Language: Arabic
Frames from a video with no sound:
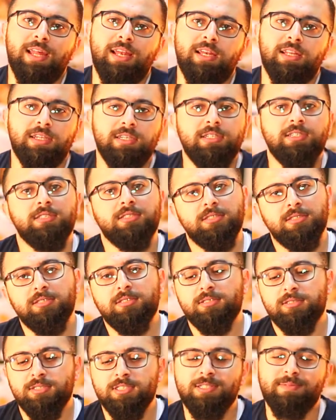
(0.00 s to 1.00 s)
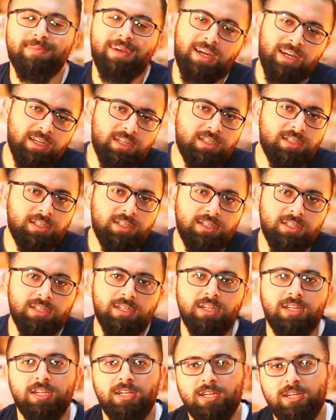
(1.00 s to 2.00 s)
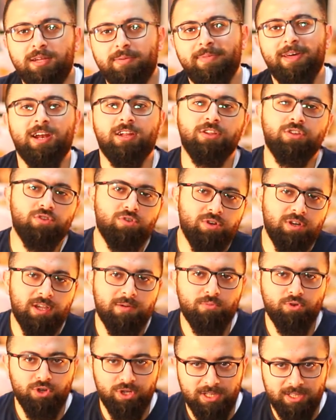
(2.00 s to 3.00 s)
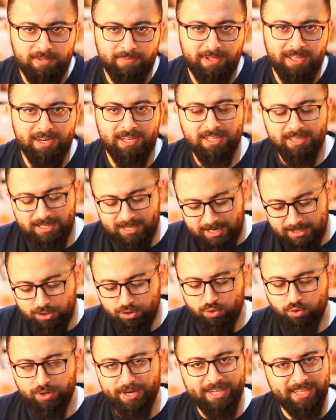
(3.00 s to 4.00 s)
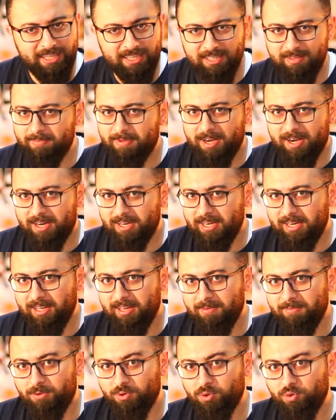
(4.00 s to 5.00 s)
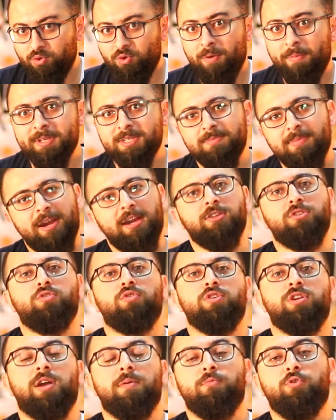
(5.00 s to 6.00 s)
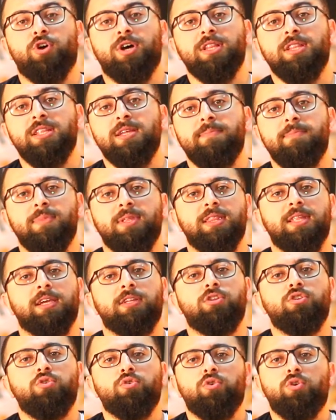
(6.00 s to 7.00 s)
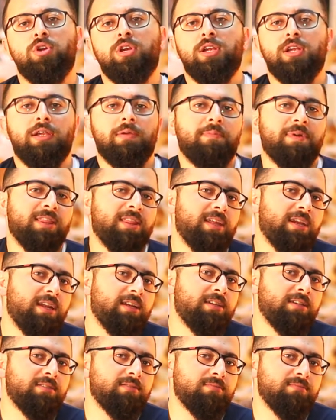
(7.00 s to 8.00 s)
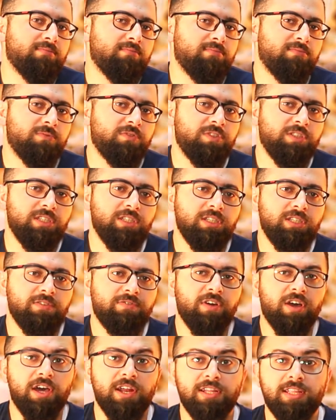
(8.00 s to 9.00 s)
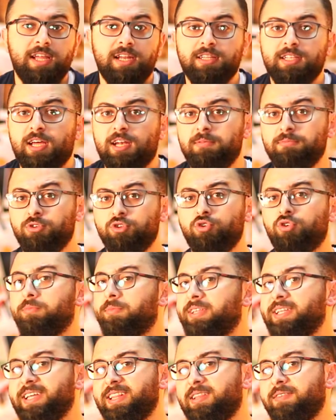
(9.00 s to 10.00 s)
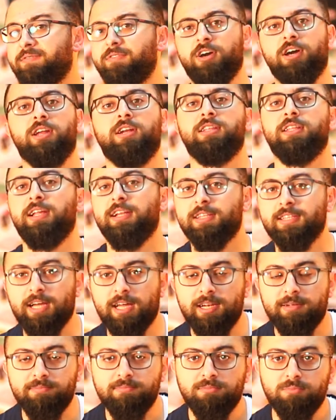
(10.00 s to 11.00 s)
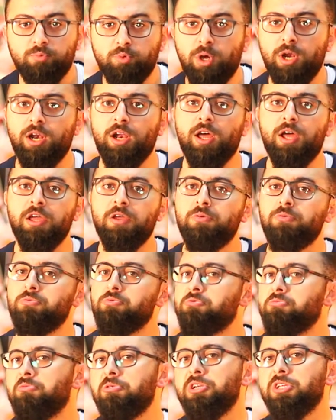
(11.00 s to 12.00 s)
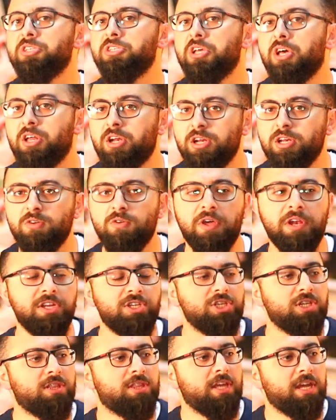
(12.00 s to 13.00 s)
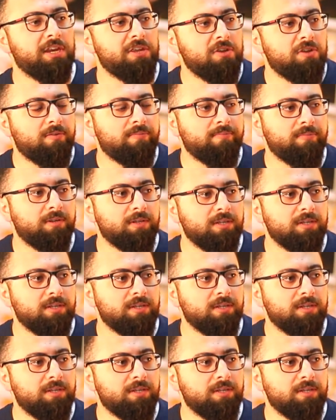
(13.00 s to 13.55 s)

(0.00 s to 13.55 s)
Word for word: قال لي اسمع آه ما راح تدخل كمقدم يعني انت راح تدخل اكيد ما راح نلغي الموضوع بس ما راح تدخل كمقدم بدك تدخل مثلا في فقرة هل تعلم تدخل بتقدم فقرة هل تعلم والله وصول اللي صار انه انا جبت اليوم